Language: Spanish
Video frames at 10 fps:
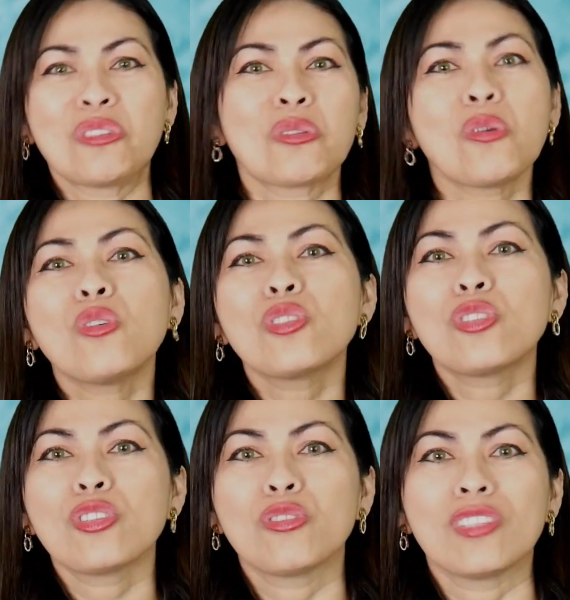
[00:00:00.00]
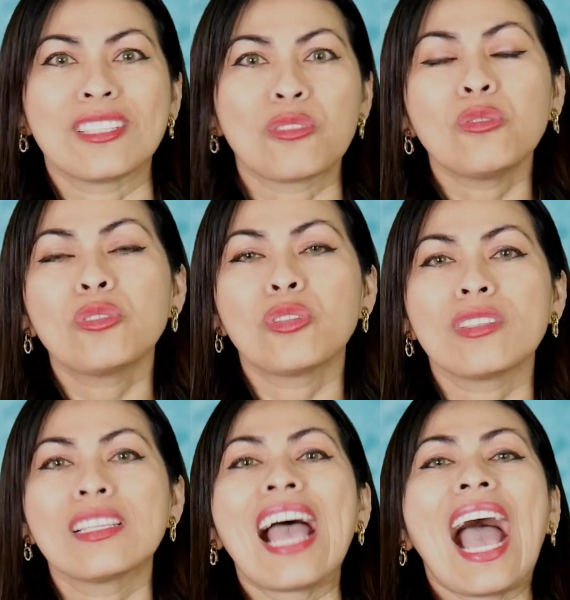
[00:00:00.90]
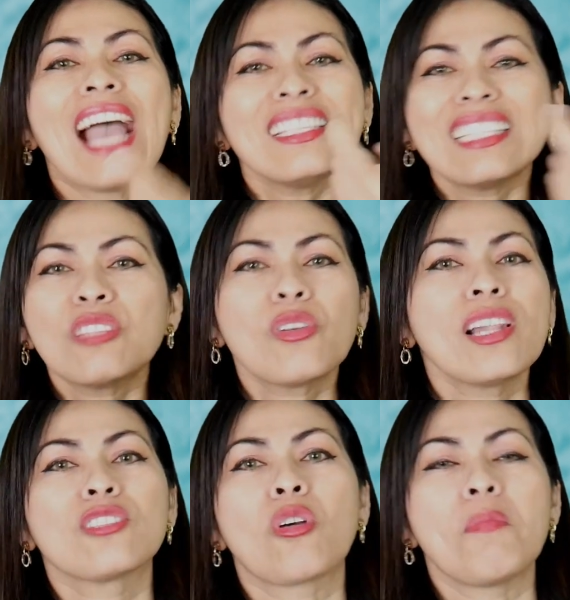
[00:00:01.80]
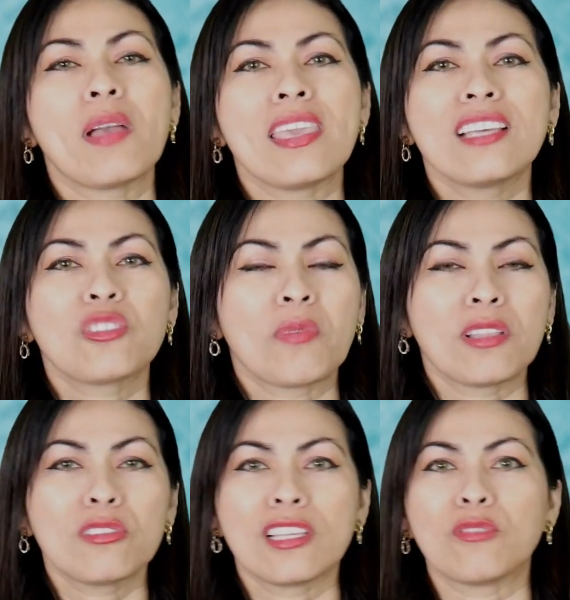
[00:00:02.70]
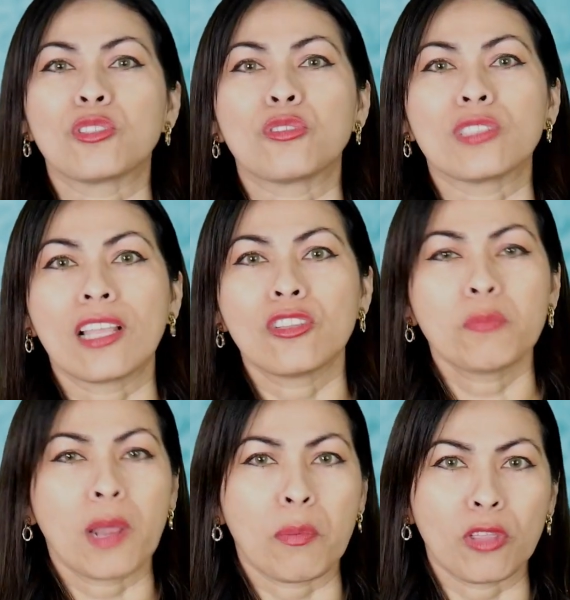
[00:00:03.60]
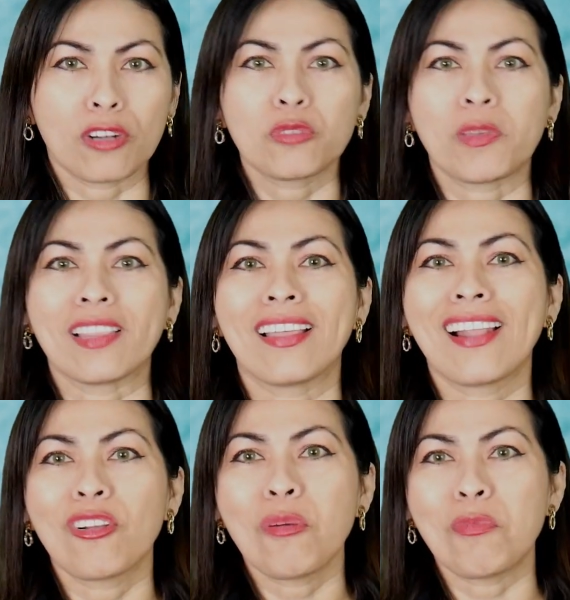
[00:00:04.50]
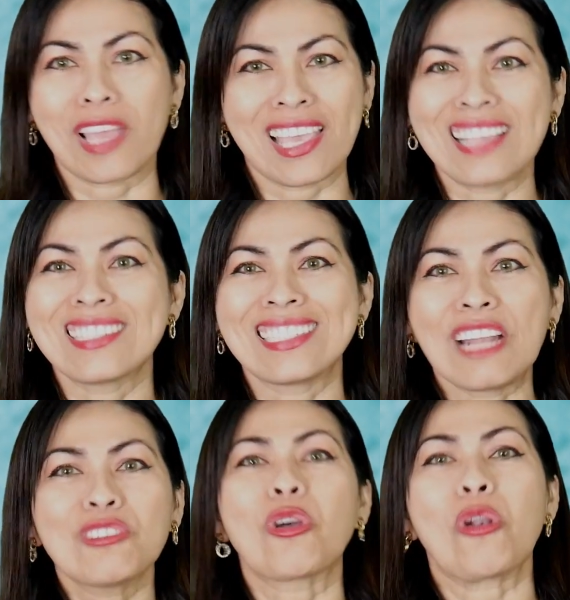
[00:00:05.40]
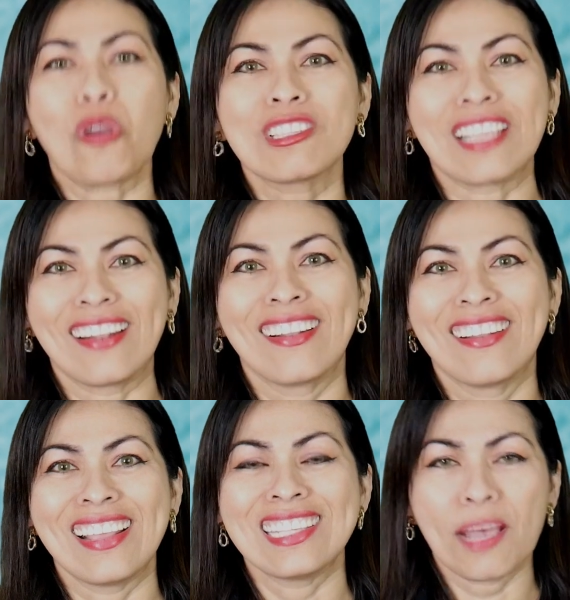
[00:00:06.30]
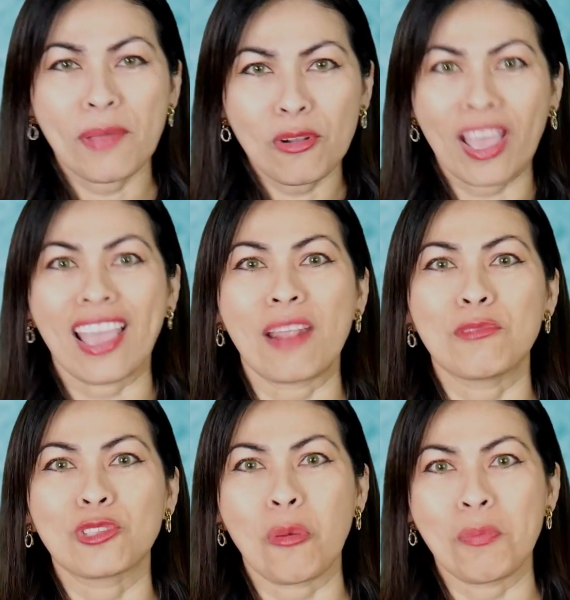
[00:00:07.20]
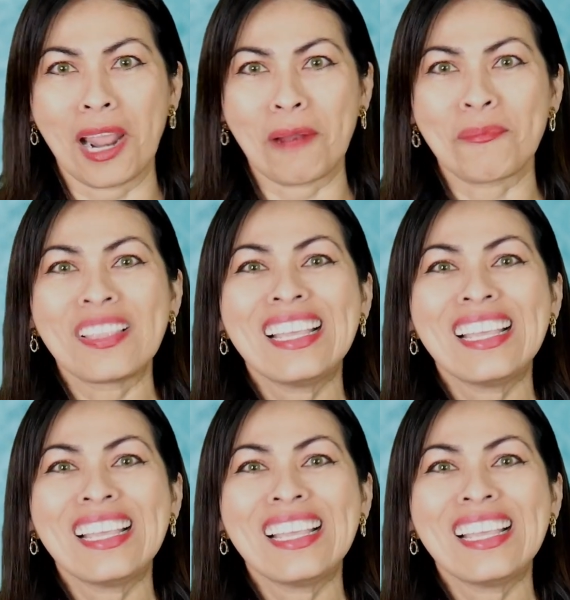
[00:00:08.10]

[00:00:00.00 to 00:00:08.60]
Sus gustos, sus disgustos. Ahí están todas las compañías robándose nuestros datos para podernos vender algo porque ya, nos conocen y saben lo que queremos comprar.